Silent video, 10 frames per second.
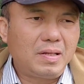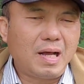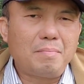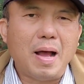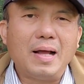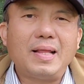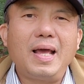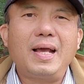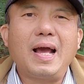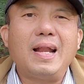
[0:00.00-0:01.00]
thì các bạn
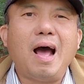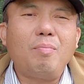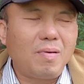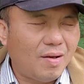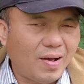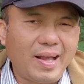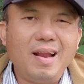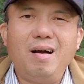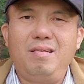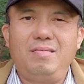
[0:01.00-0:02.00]
thấy cái cảnh học là
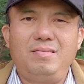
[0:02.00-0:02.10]
vậy đó